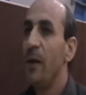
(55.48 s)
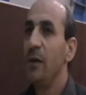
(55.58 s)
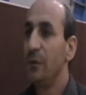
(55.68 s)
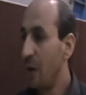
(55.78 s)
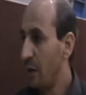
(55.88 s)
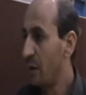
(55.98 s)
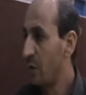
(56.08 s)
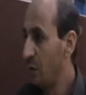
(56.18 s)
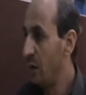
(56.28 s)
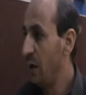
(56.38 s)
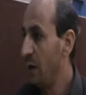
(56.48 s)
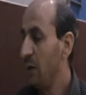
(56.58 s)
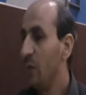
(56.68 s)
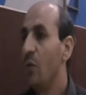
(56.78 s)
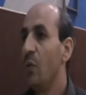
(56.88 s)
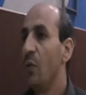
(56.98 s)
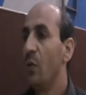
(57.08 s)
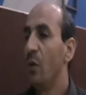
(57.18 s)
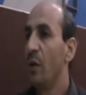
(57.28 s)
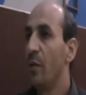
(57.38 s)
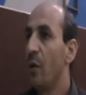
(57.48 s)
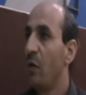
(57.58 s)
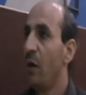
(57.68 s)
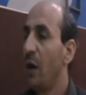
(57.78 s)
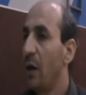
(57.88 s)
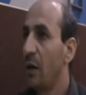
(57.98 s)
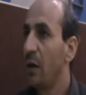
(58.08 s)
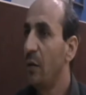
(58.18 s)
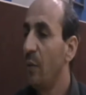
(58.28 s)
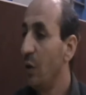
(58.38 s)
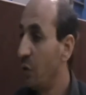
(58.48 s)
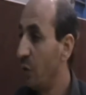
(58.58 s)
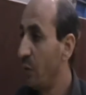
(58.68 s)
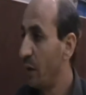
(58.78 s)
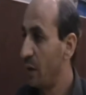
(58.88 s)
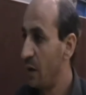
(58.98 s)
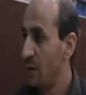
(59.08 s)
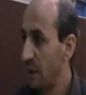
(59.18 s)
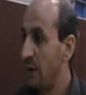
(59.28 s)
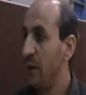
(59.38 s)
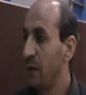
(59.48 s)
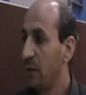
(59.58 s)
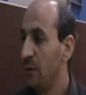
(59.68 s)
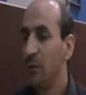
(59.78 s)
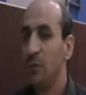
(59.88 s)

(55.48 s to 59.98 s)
الاداره كلها واذا بقول لك مليون مره صدق